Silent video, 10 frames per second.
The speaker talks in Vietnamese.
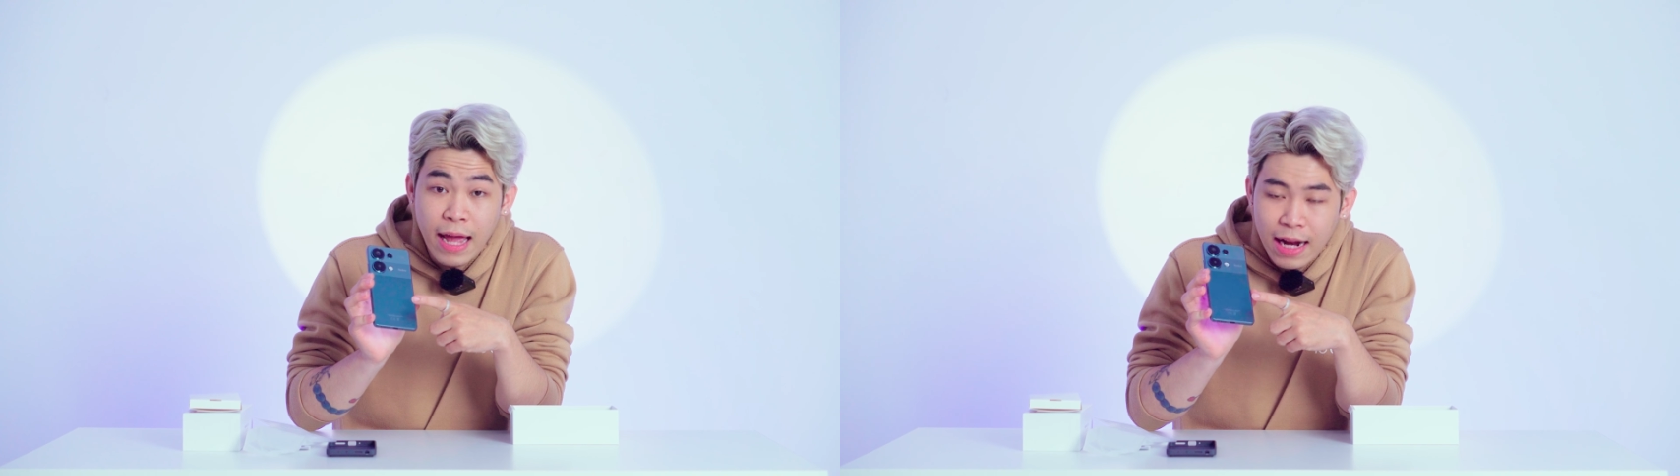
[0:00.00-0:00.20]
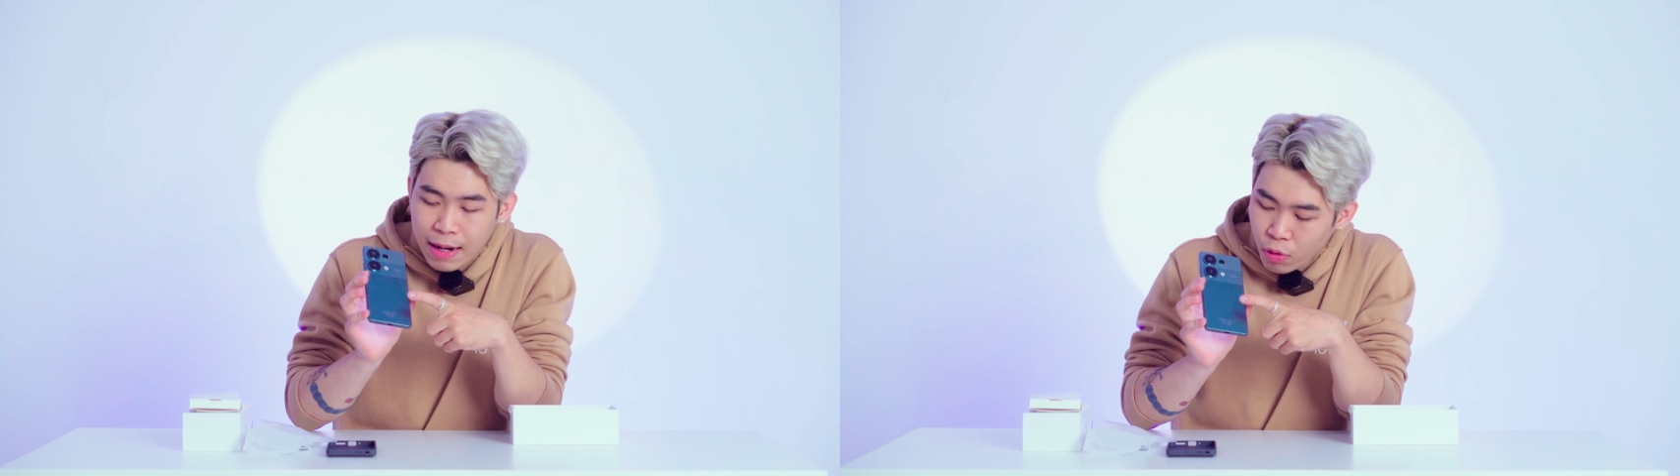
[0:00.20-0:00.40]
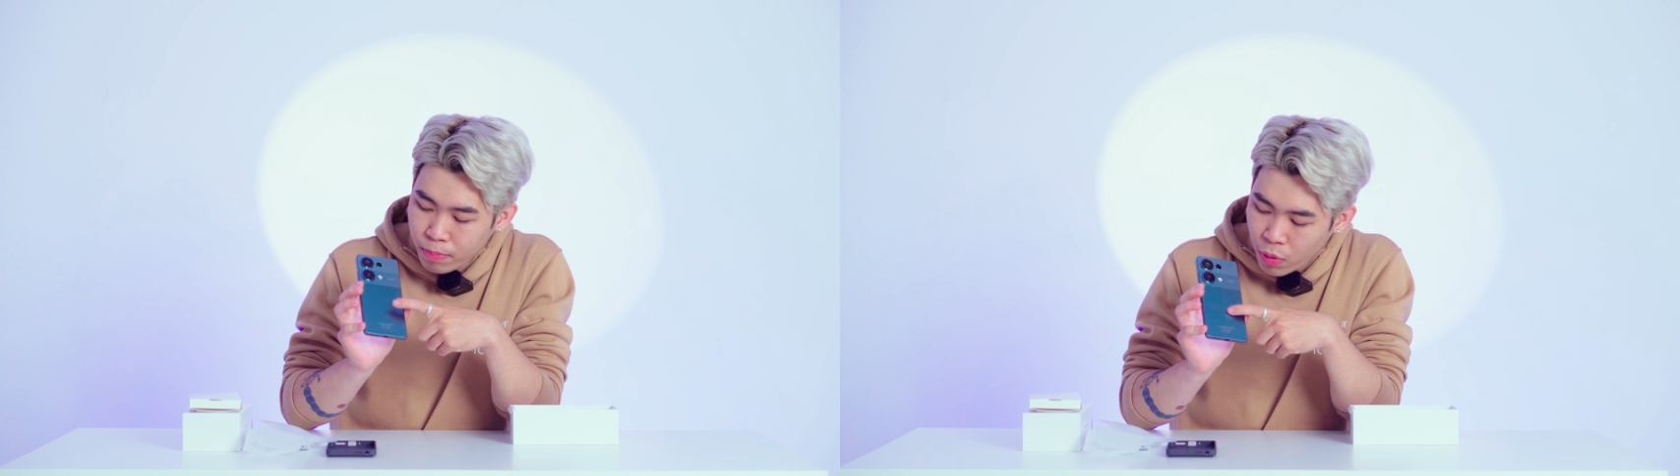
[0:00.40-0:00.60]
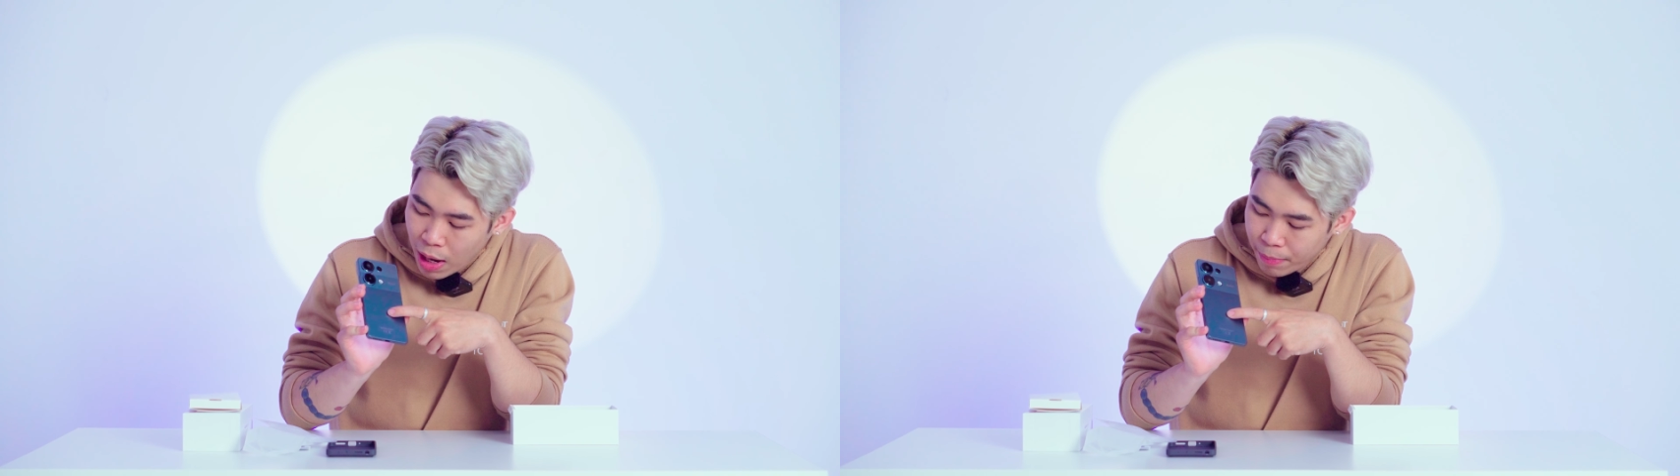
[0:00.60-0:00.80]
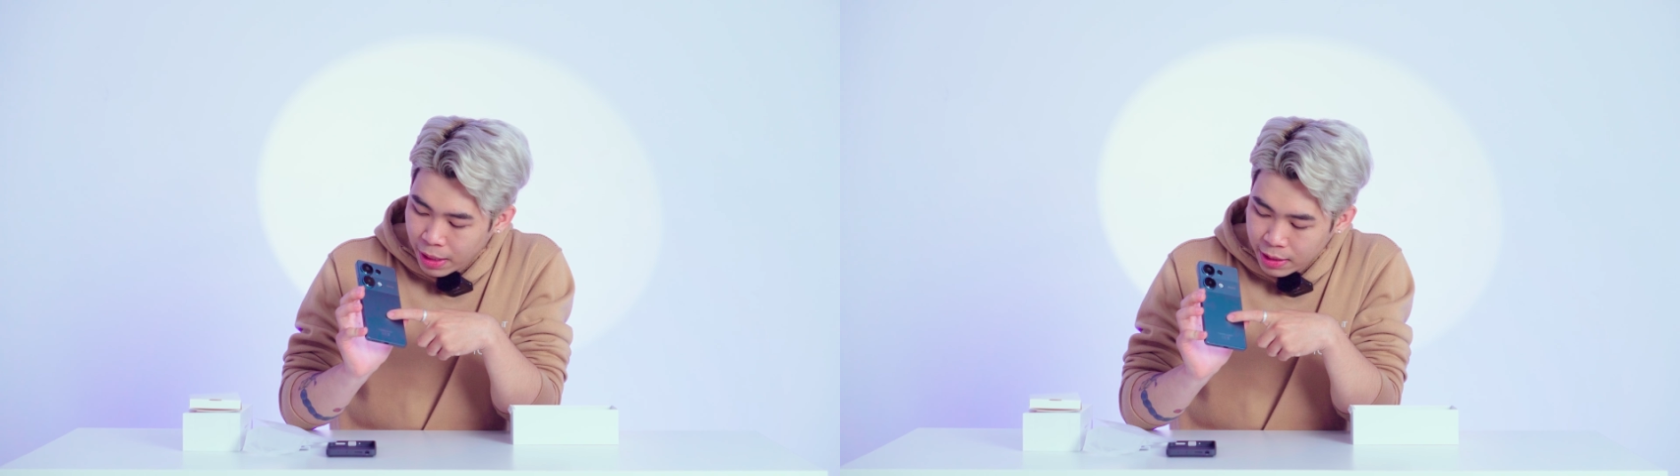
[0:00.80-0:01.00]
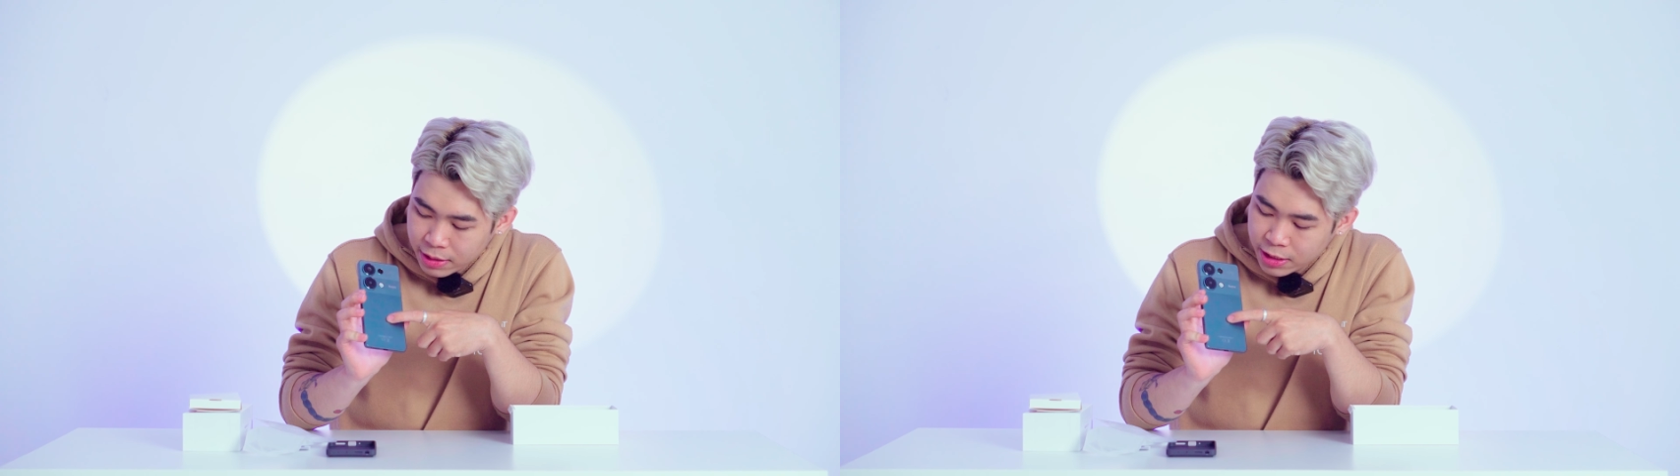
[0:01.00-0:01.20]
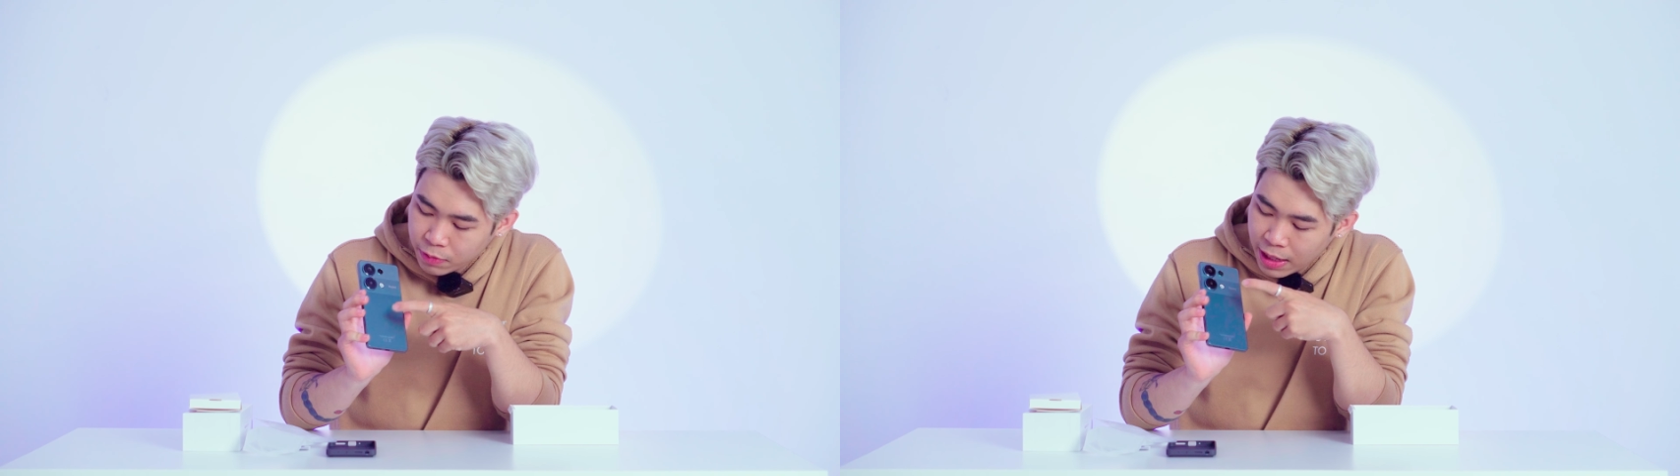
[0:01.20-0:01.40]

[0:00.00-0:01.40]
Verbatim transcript: Đây là một màu đậm này, xong